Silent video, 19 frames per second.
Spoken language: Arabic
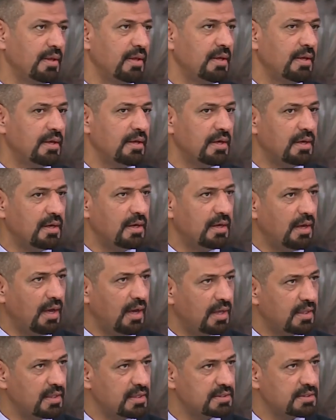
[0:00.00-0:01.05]
آه
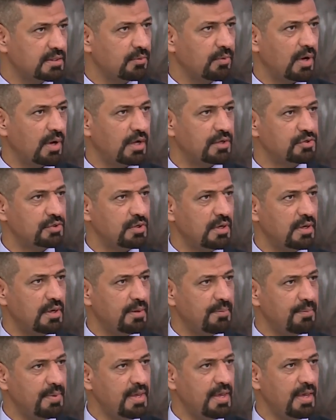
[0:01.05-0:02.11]
هذا الزواج
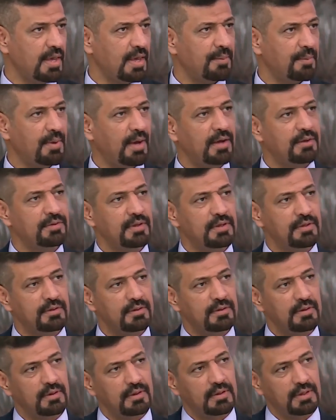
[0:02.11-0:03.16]
آه بيها بعد
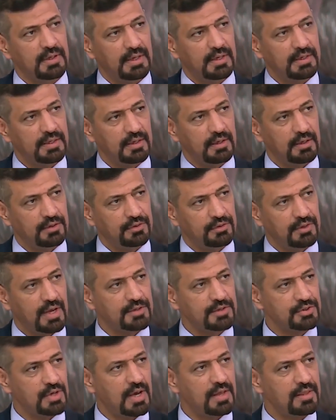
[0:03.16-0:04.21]
إن آه، يعني
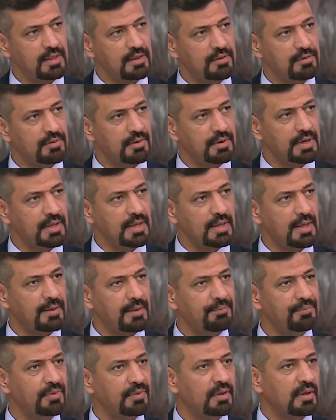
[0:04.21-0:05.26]
انتاج هذه الذريه
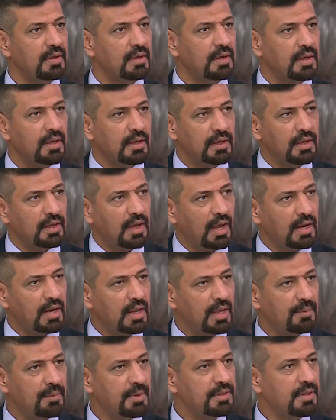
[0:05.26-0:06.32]
آه
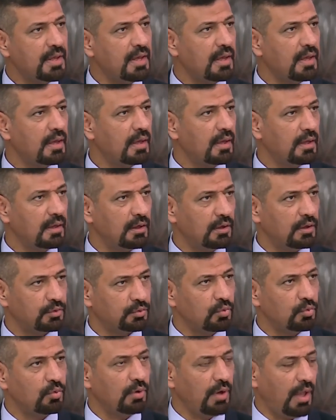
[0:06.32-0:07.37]
على مدى آه،
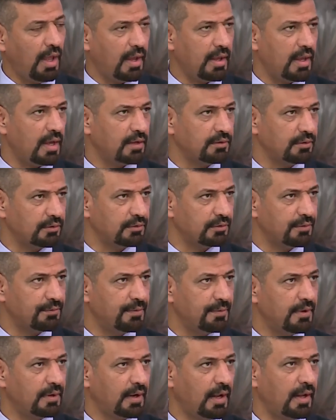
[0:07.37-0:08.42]
طول حياه
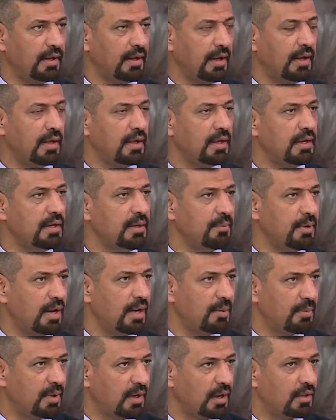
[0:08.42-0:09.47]
الطفل راح يعاني من
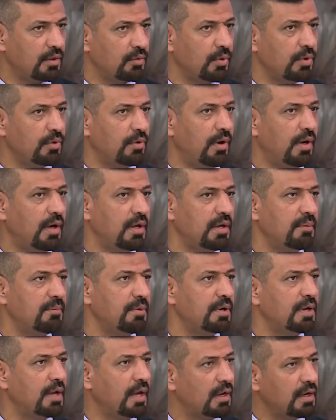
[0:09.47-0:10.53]
المرض ويعاني
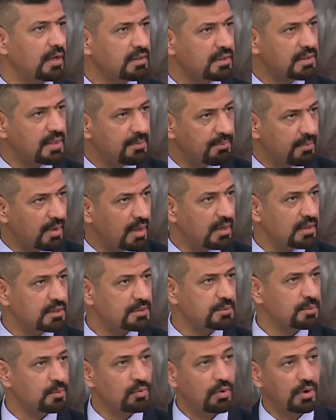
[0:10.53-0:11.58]
من نقل الدم
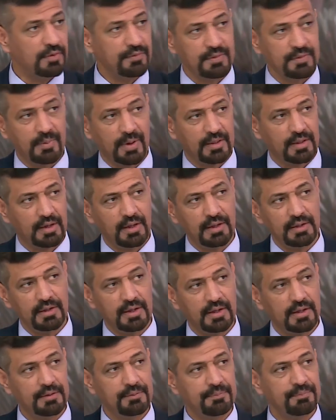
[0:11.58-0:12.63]
الاسبوعي في بعض الاحيان